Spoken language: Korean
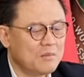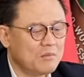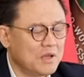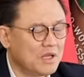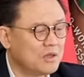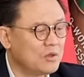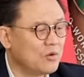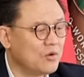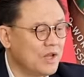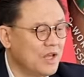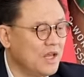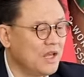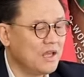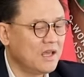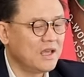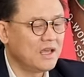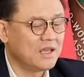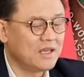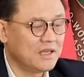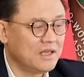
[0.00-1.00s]
빅토리
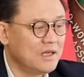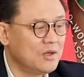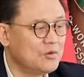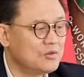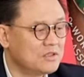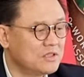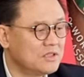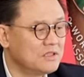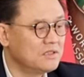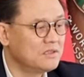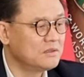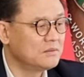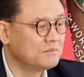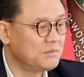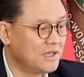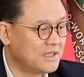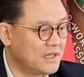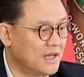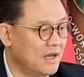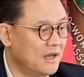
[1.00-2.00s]
이우승
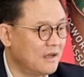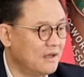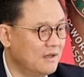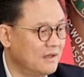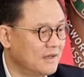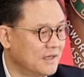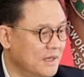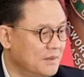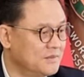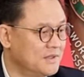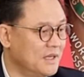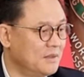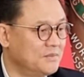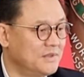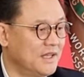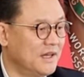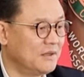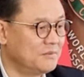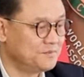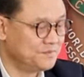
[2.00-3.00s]
배상
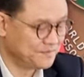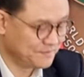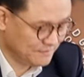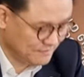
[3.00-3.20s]
감사합니다.